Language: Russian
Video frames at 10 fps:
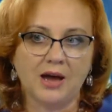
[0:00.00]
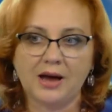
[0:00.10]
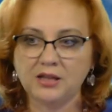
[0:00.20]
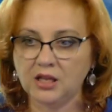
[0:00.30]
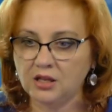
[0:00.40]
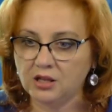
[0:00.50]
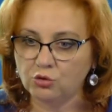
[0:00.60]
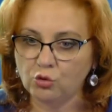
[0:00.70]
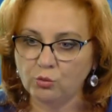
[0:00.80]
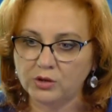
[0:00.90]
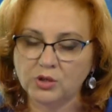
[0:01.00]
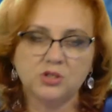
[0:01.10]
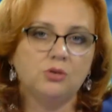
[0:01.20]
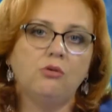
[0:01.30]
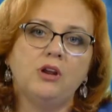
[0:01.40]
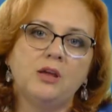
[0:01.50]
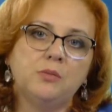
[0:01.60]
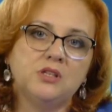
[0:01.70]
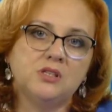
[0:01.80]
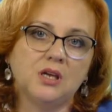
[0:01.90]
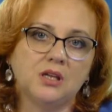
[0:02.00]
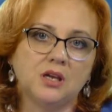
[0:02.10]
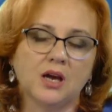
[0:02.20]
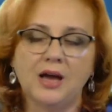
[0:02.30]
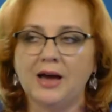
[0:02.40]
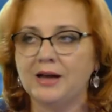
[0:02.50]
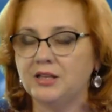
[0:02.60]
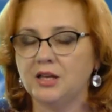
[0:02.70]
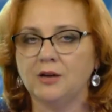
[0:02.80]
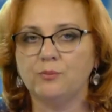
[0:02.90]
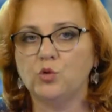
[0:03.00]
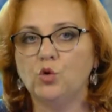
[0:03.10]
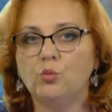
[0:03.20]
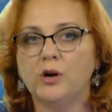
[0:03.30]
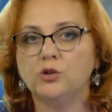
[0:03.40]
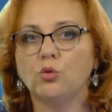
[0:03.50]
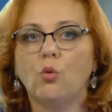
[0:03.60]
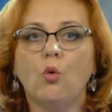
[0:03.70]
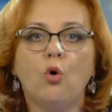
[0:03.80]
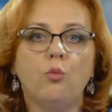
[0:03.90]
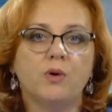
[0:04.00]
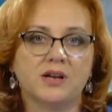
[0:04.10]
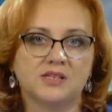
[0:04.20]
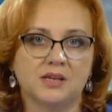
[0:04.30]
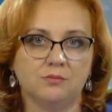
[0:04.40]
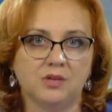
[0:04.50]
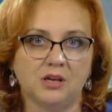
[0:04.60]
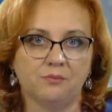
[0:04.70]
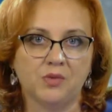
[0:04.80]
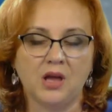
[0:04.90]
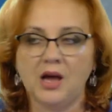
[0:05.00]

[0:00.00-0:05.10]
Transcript: Они не думают категориями денег, они думают образами.